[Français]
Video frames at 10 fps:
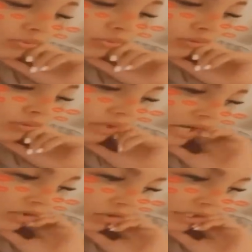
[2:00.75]
une une
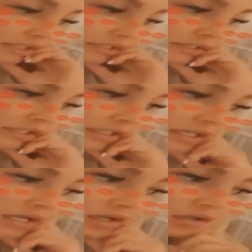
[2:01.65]
alcoolique.
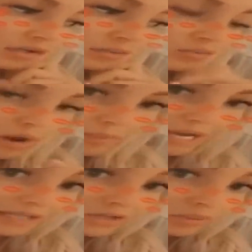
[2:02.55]
Euh, moi, par
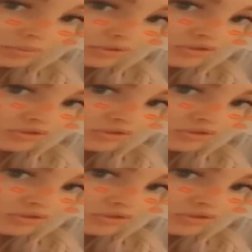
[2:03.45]
exemple,